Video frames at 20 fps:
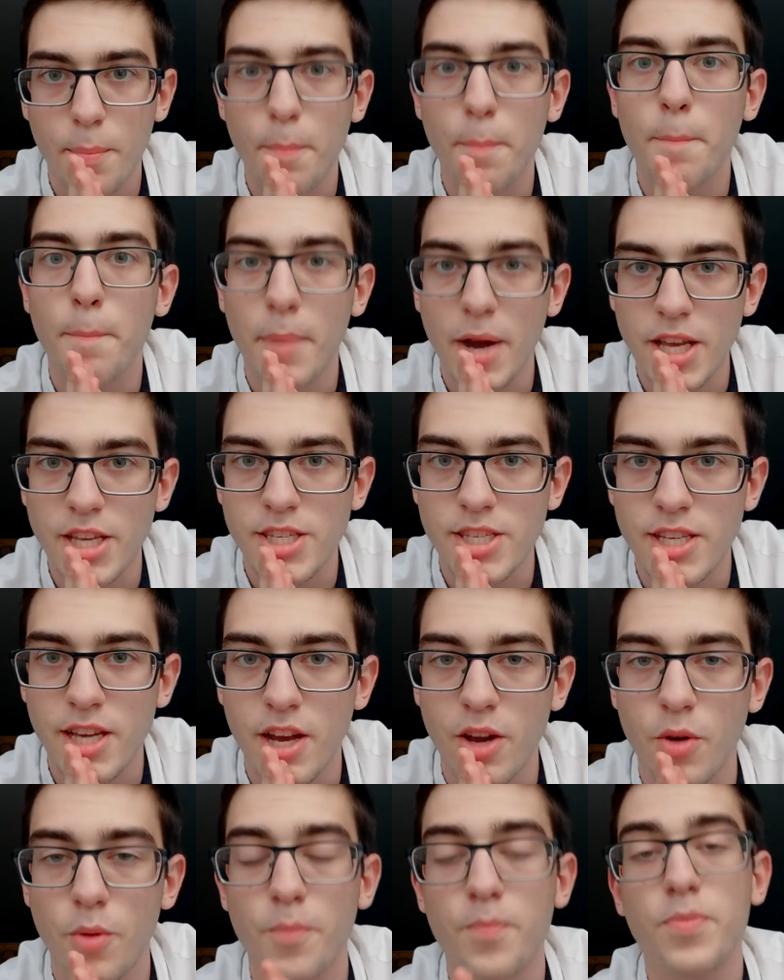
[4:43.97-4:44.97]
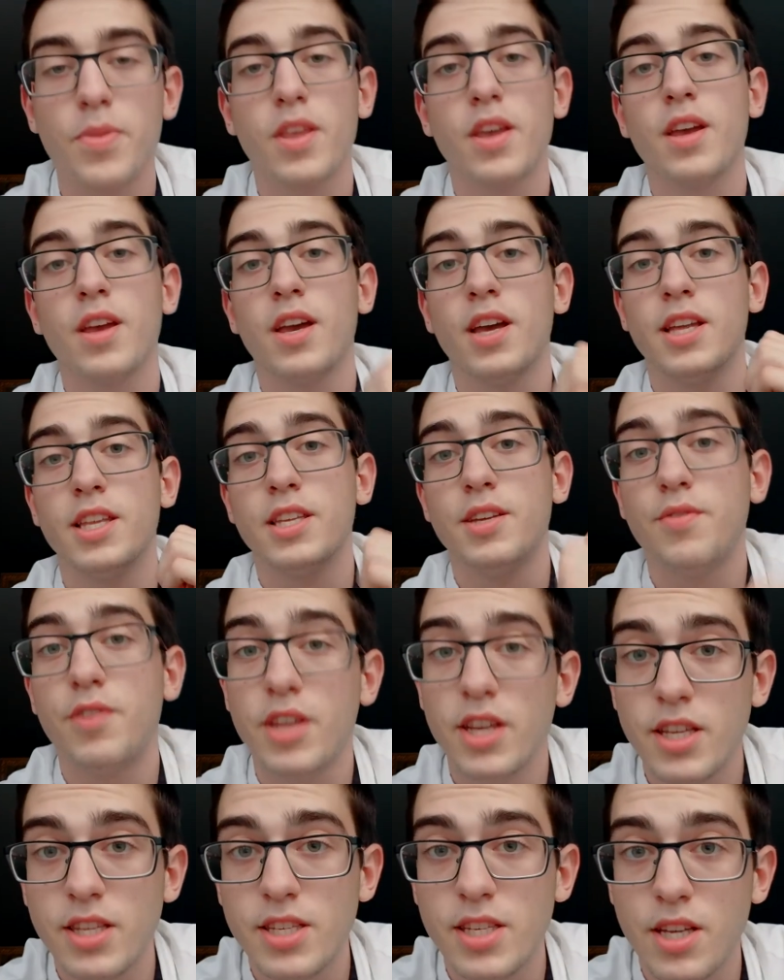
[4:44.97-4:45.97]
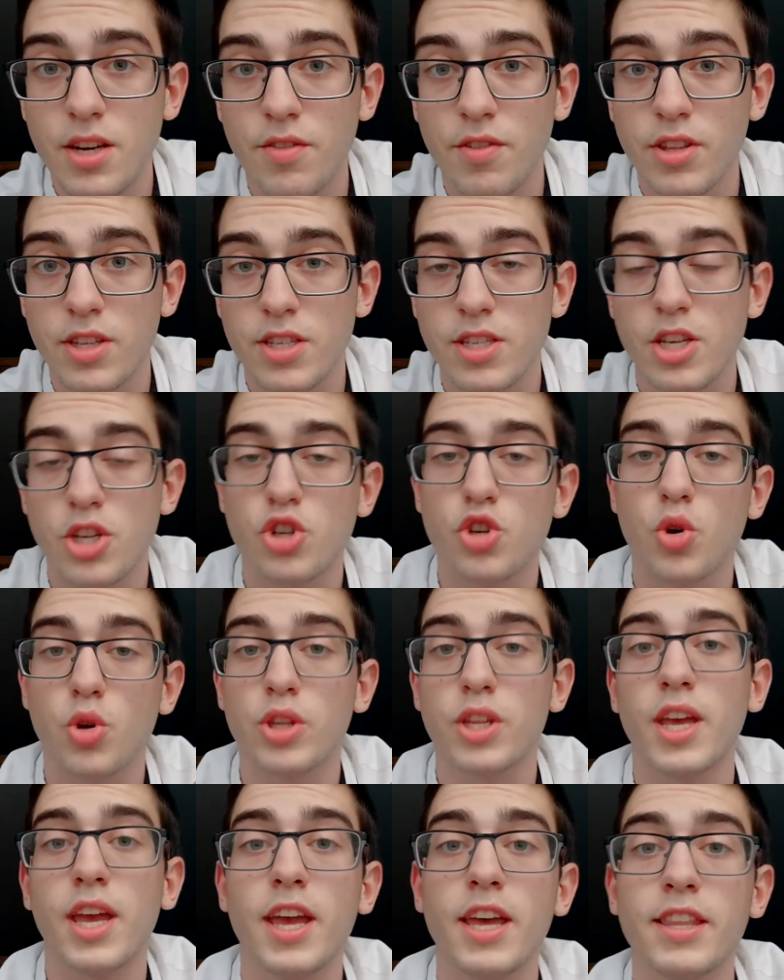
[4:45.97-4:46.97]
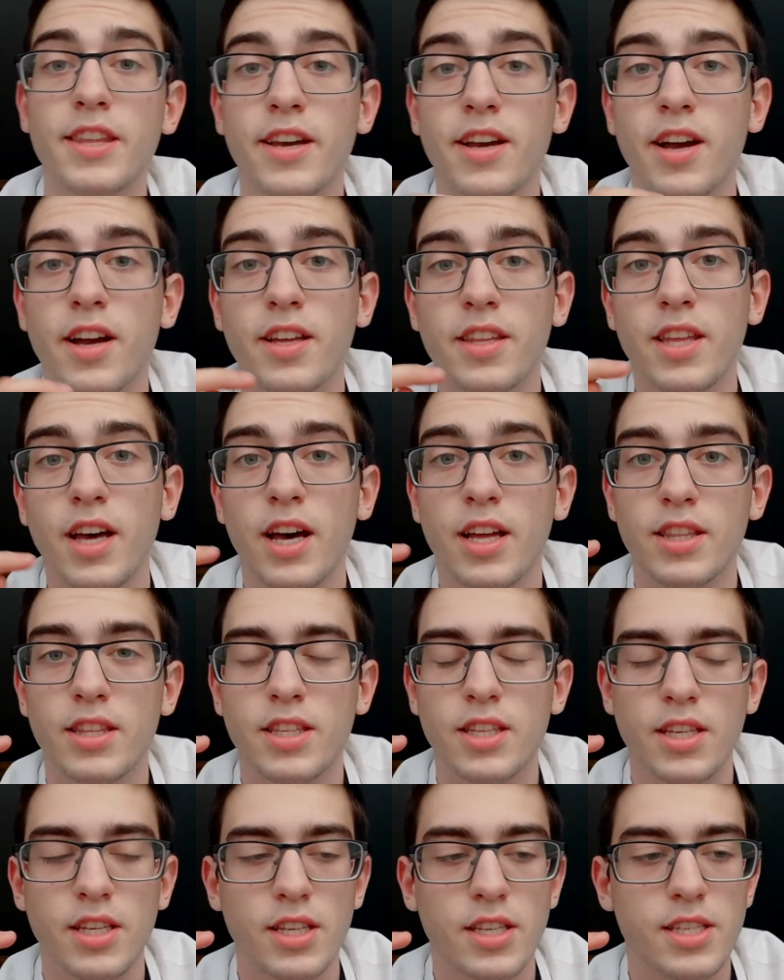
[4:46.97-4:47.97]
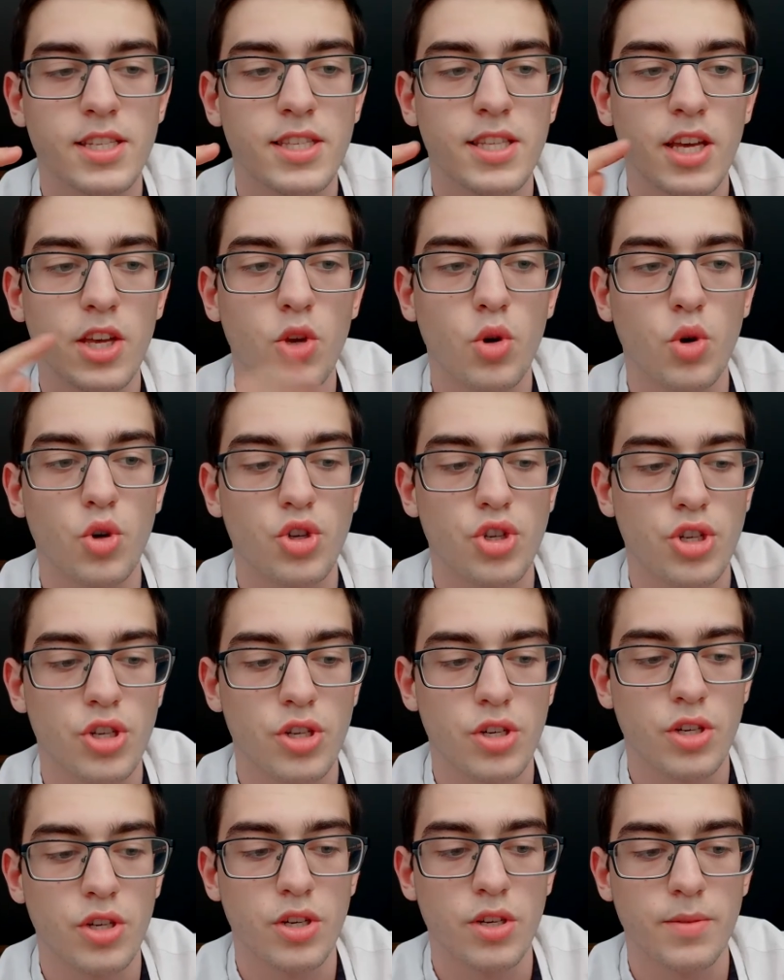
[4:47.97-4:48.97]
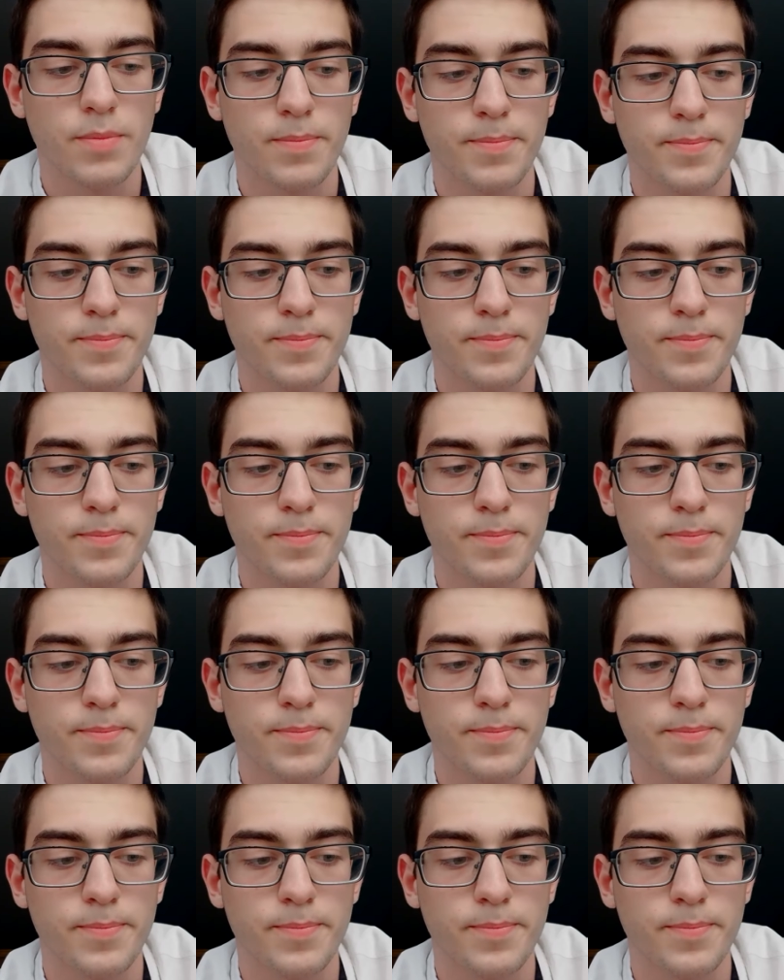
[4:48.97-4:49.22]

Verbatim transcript: Поясняю. Дифференцированный зачет это когда ты сдаешь э,